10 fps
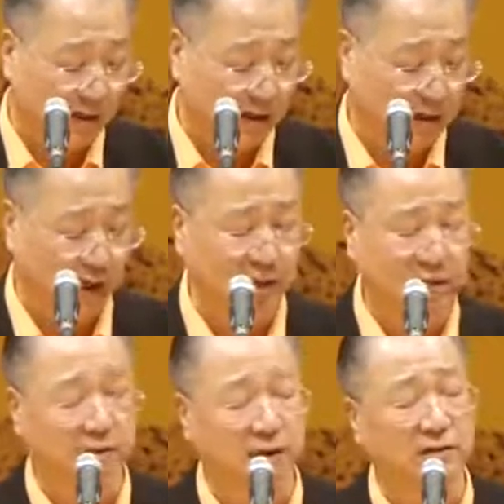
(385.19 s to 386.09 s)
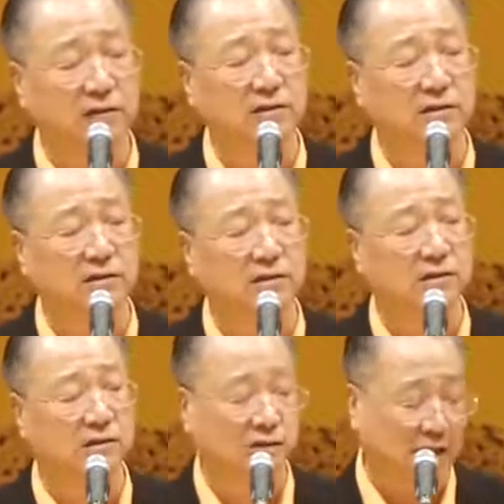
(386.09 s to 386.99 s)
生生世
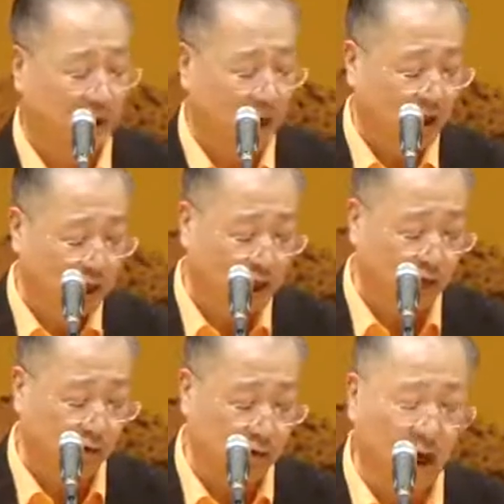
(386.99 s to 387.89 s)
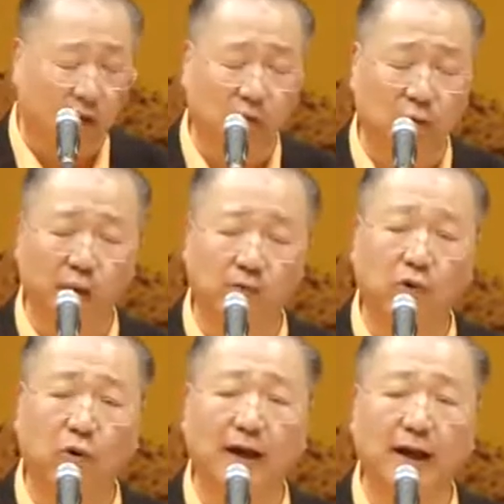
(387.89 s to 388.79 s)
世的六道轮
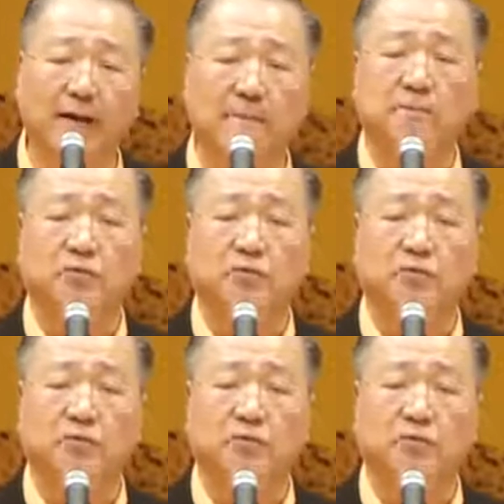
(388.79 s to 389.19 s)
回